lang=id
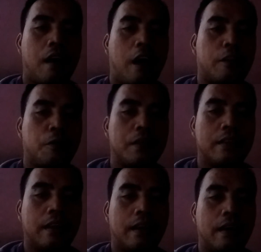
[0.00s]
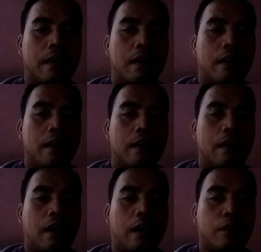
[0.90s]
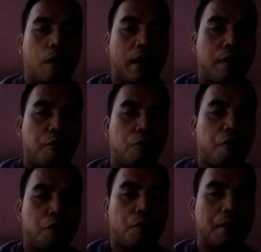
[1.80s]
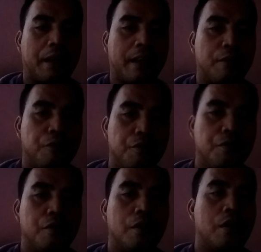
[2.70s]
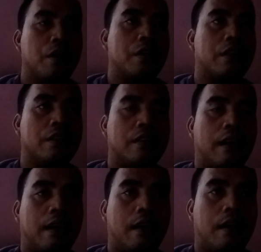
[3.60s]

atau kita atau ada foto-foto mereka dulu kita